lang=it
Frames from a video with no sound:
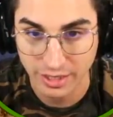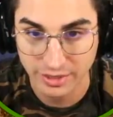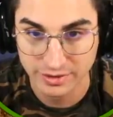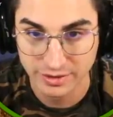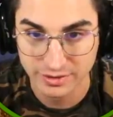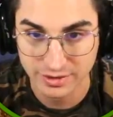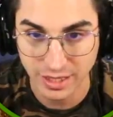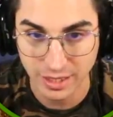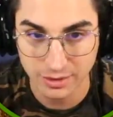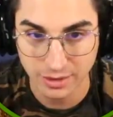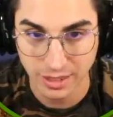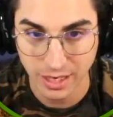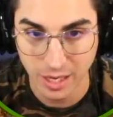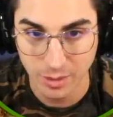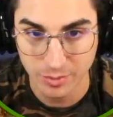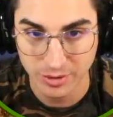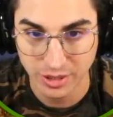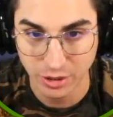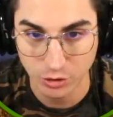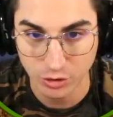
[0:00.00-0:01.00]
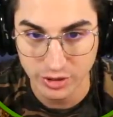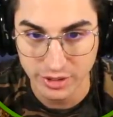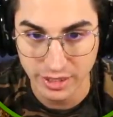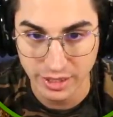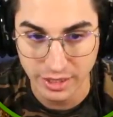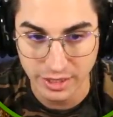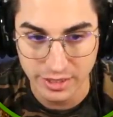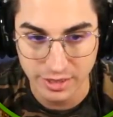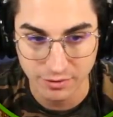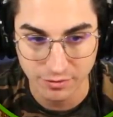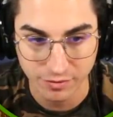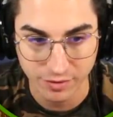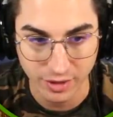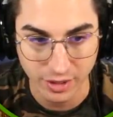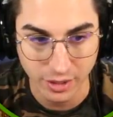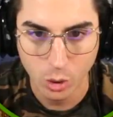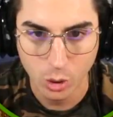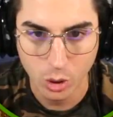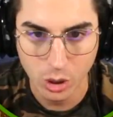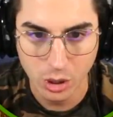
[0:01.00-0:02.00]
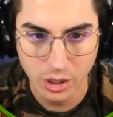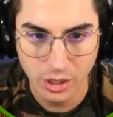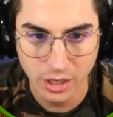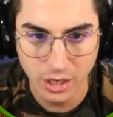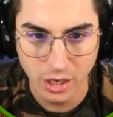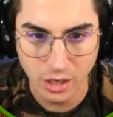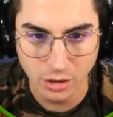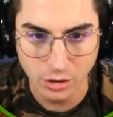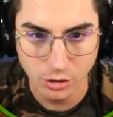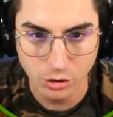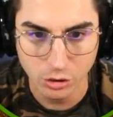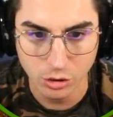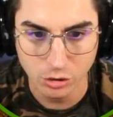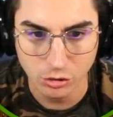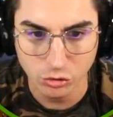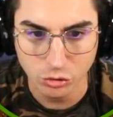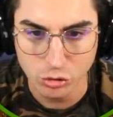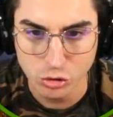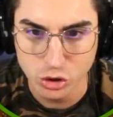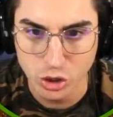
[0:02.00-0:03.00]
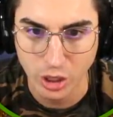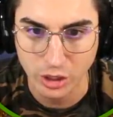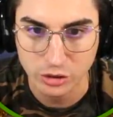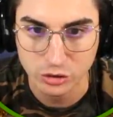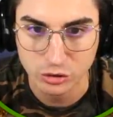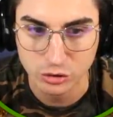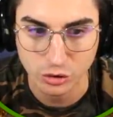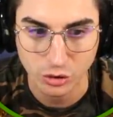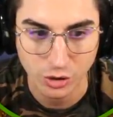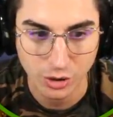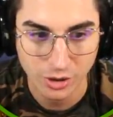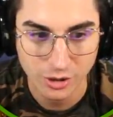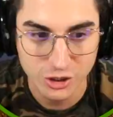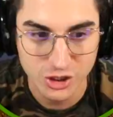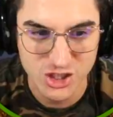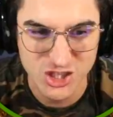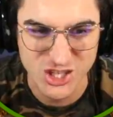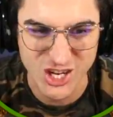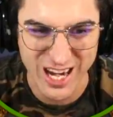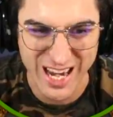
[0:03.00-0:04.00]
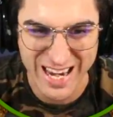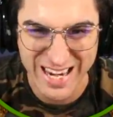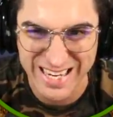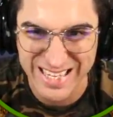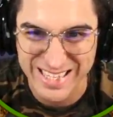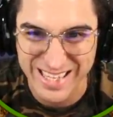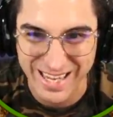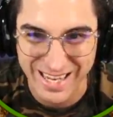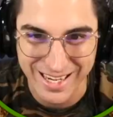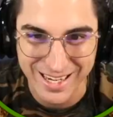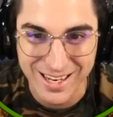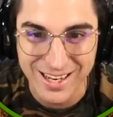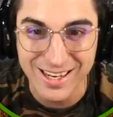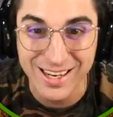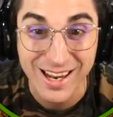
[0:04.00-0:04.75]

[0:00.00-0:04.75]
E se Satana abita negli inferi... Che cacchio è successo? Jaden.